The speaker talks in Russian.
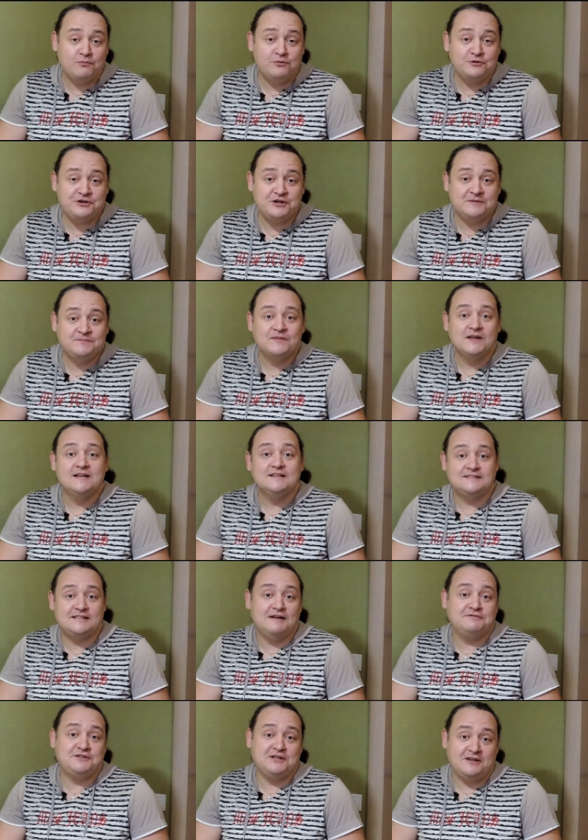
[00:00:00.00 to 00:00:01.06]
Пробуйте,
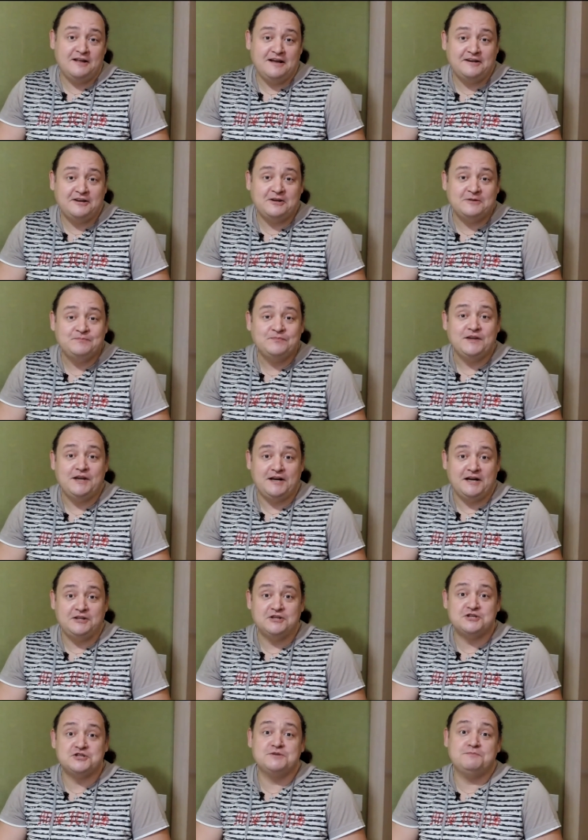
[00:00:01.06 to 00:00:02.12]
ставьте лайки и,
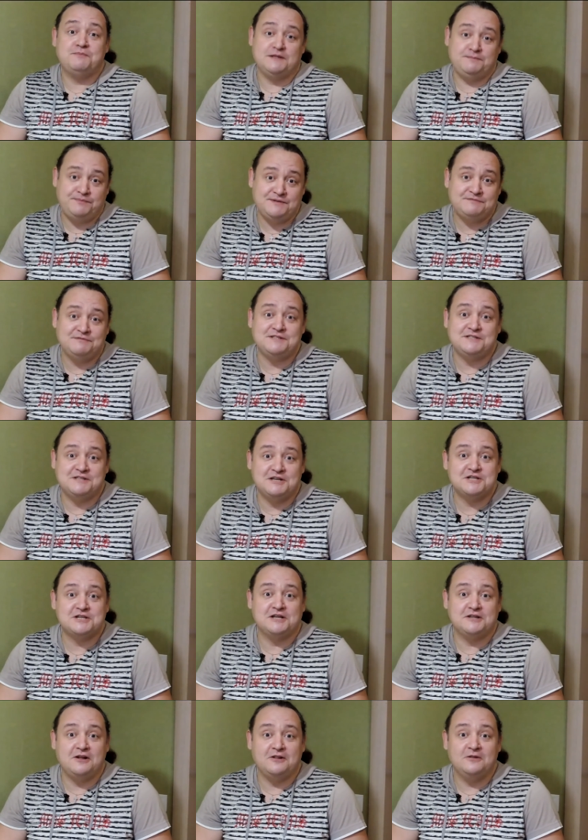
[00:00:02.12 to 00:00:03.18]
конечно же, подписывайтесь на
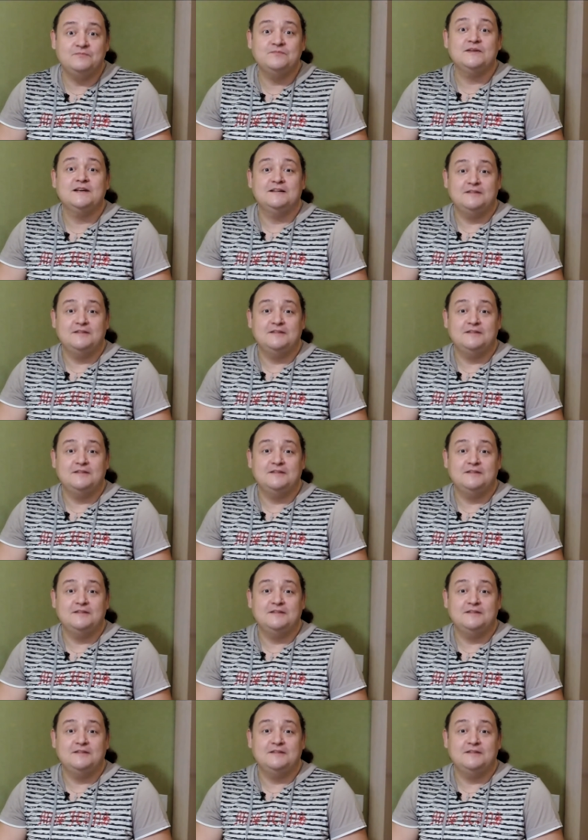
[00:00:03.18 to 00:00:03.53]
наш канал.